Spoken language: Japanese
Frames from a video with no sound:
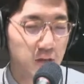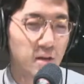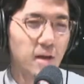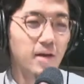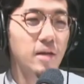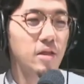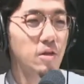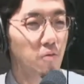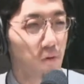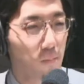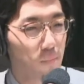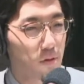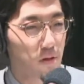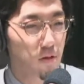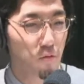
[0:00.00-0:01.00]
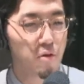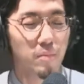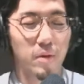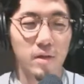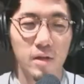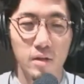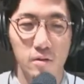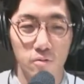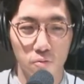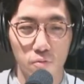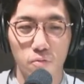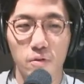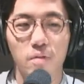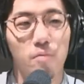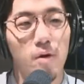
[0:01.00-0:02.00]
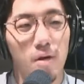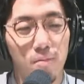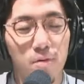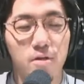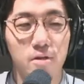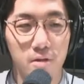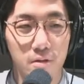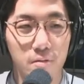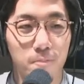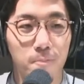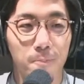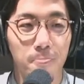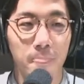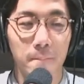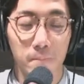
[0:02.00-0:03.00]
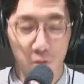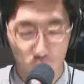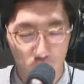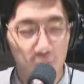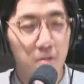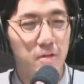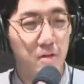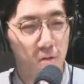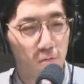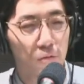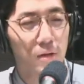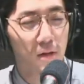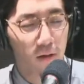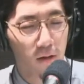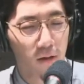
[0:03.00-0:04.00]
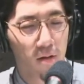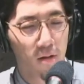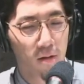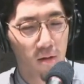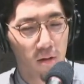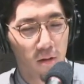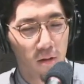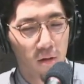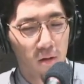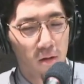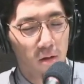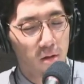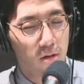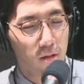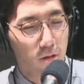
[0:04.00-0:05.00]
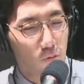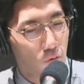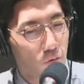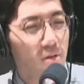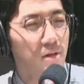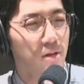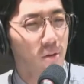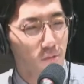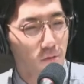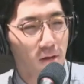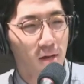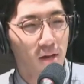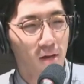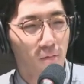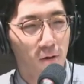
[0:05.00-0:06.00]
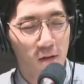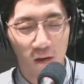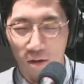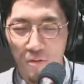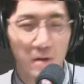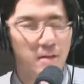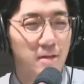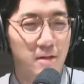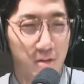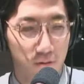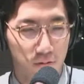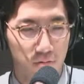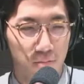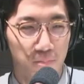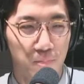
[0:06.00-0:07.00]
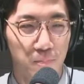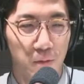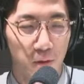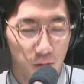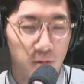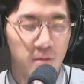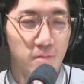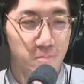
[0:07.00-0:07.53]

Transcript: しかないっていうのがやっぱすごい目指すところでもありますし。でしょみたいなところじゃないですかす、ね,、すごいんですよね、ね、わけが分かんないです、うん、はい、そ